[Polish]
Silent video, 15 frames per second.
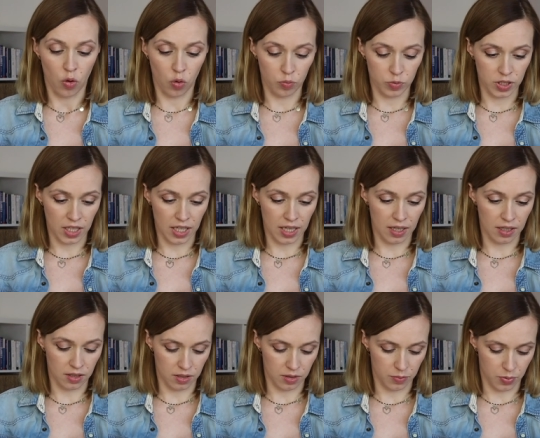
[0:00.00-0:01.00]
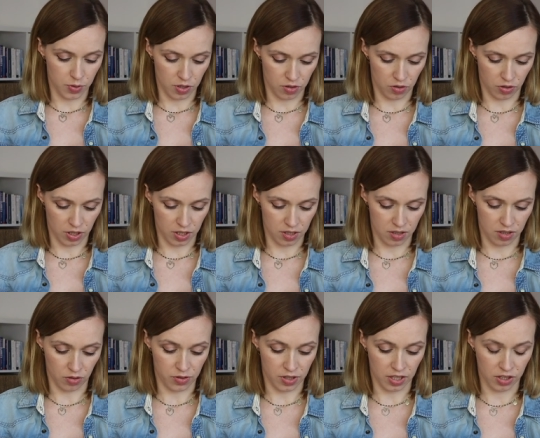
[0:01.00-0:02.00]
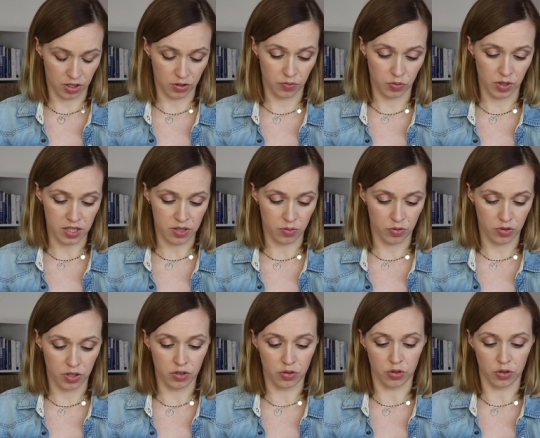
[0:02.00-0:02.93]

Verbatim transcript: U mnie przez okres ostatnich 12 dni,